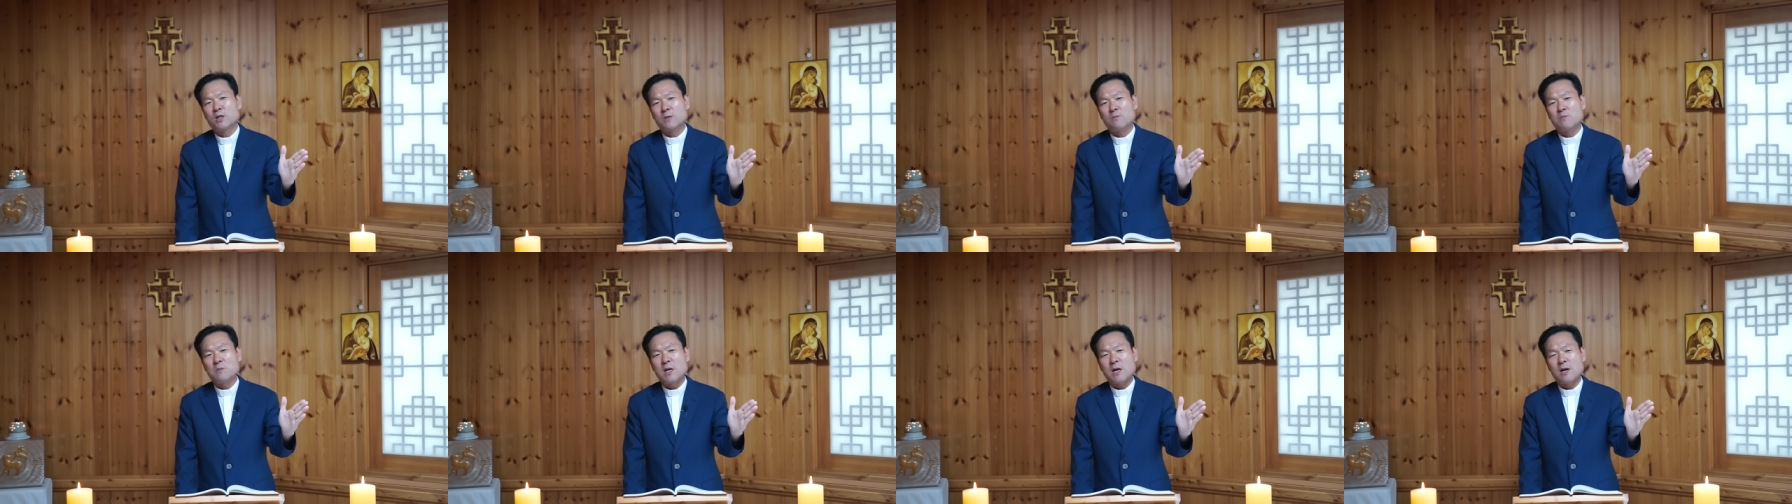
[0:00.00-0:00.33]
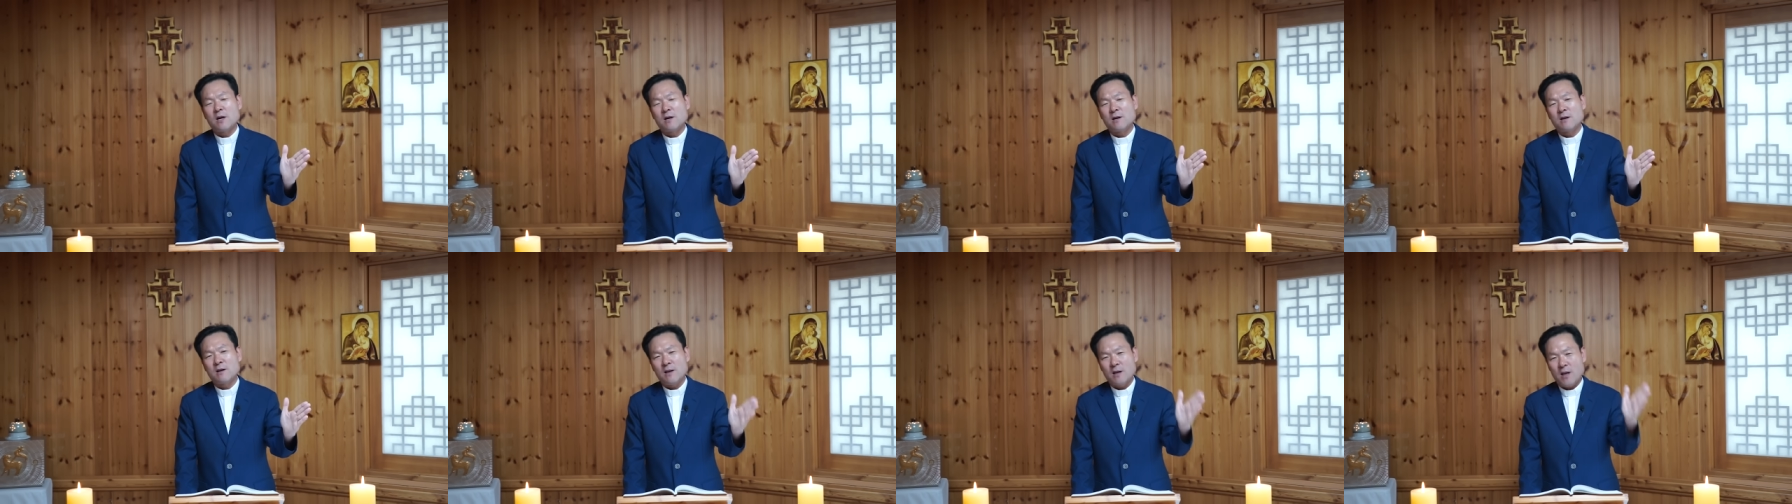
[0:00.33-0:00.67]

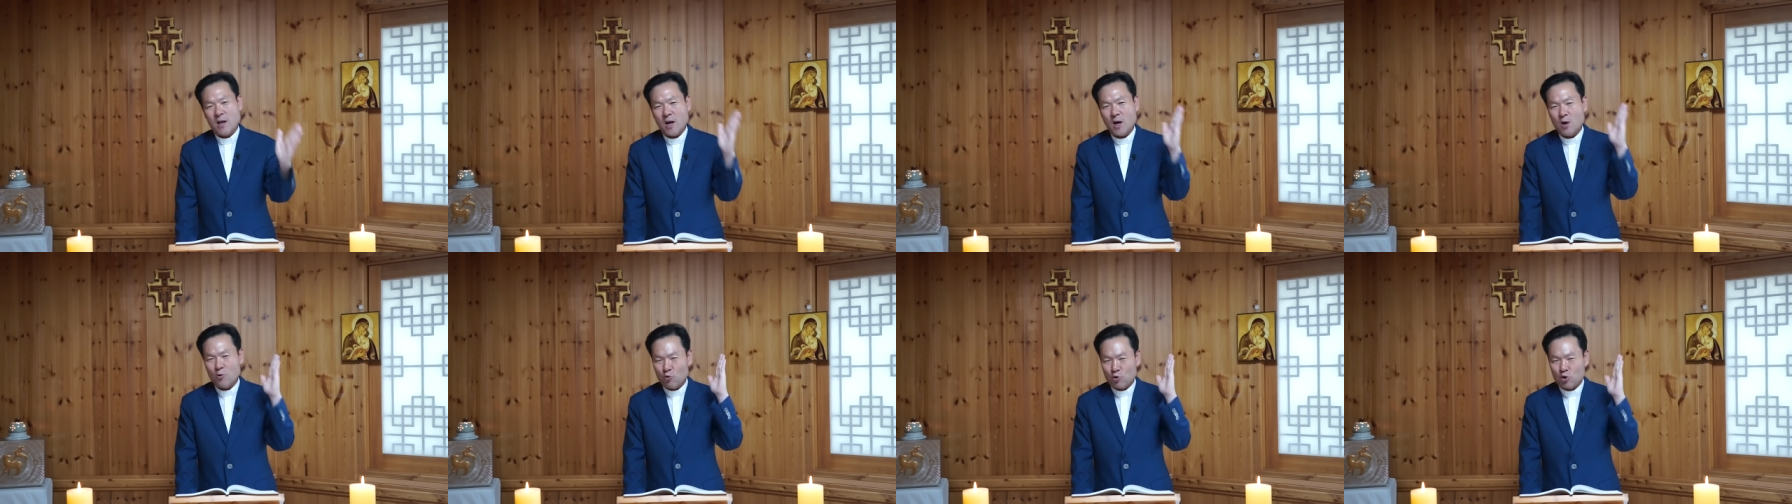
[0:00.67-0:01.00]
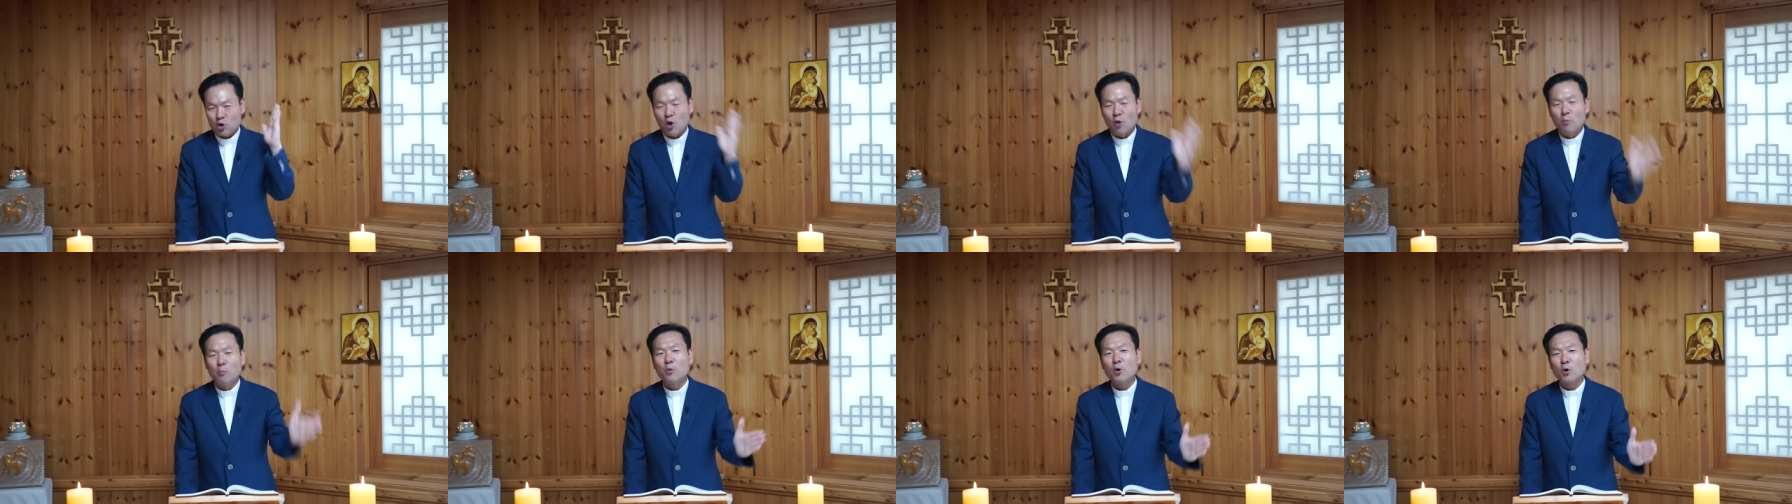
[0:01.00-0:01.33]
침략해갖고
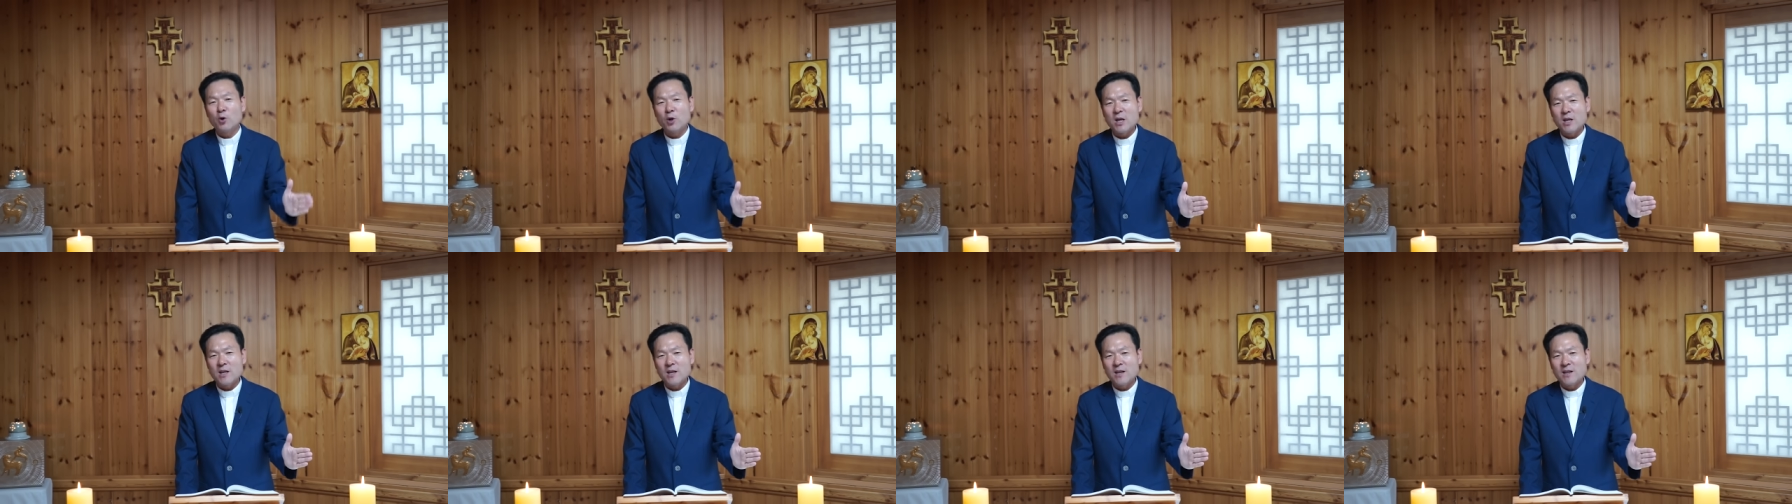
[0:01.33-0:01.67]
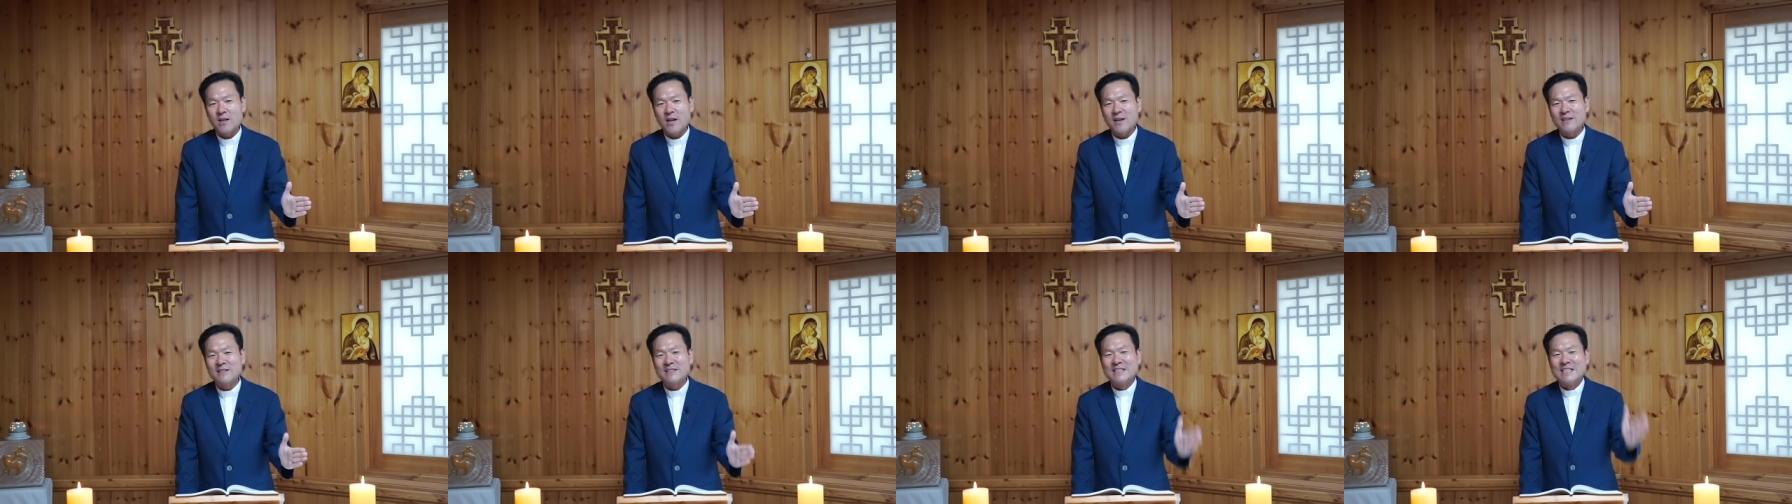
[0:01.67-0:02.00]
정벌 해야
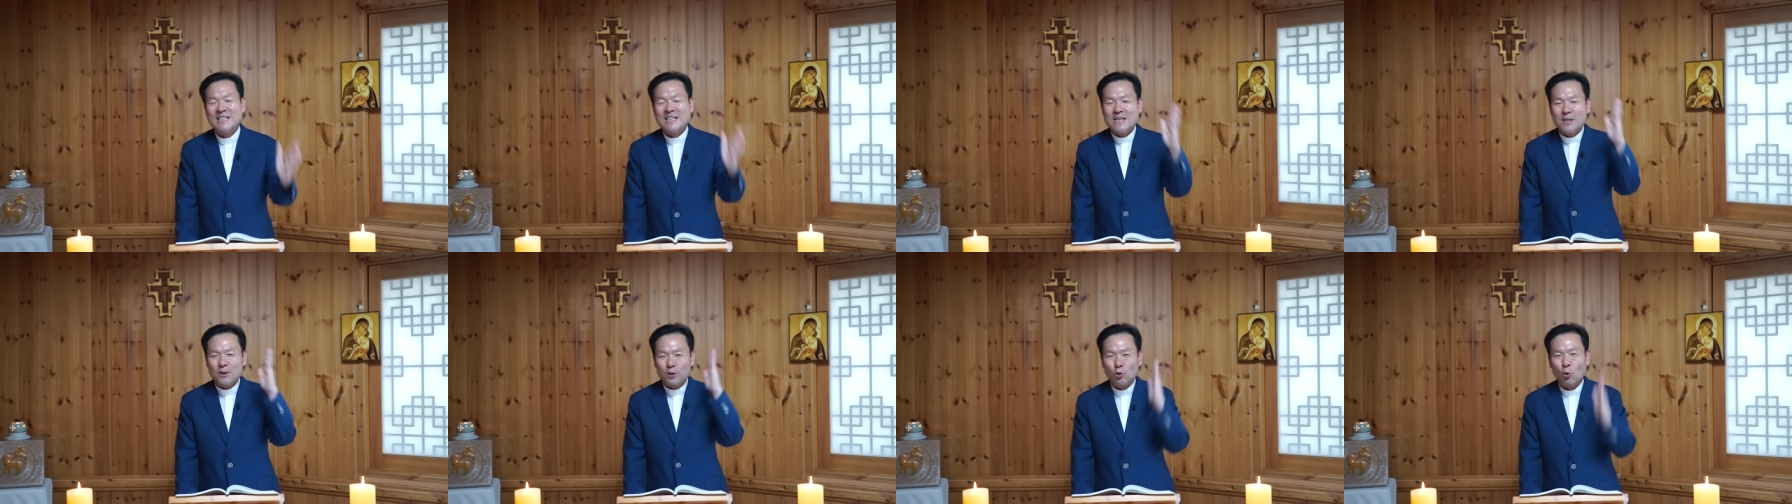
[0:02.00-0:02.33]
된다는